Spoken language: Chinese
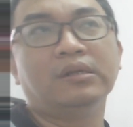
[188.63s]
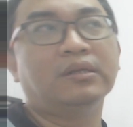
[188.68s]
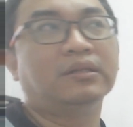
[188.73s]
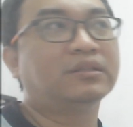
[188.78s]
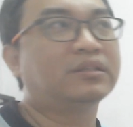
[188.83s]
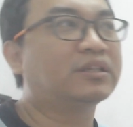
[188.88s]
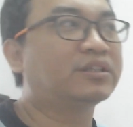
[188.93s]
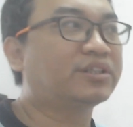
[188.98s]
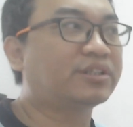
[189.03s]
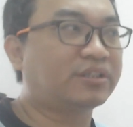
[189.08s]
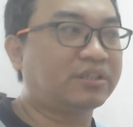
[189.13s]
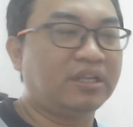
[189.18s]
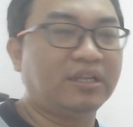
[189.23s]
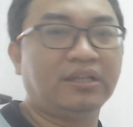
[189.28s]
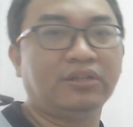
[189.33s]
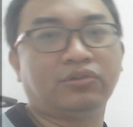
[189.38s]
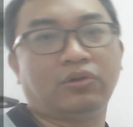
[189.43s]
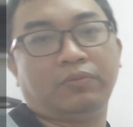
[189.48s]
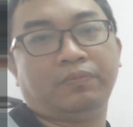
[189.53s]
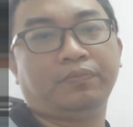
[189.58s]
这是第一
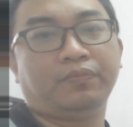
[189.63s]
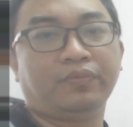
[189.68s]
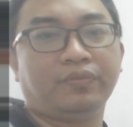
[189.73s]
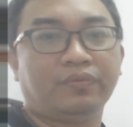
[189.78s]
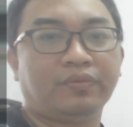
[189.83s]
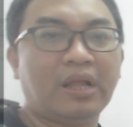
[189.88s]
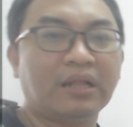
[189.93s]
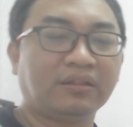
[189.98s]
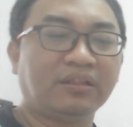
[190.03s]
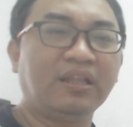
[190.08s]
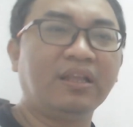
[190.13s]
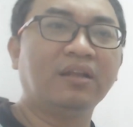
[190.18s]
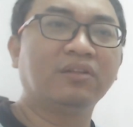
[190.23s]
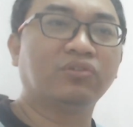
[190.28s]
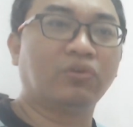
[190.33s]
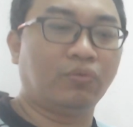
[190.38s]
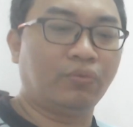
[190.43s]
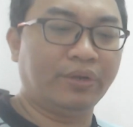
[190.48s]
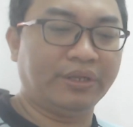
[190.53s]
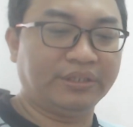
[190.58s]
种。那第二
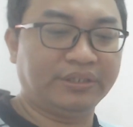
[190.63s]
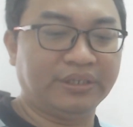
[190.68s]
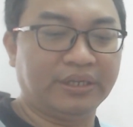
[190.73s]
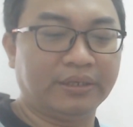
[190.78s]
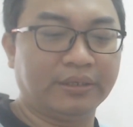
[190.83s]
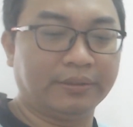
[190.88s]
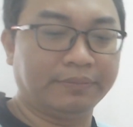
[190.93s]
种位阶呢？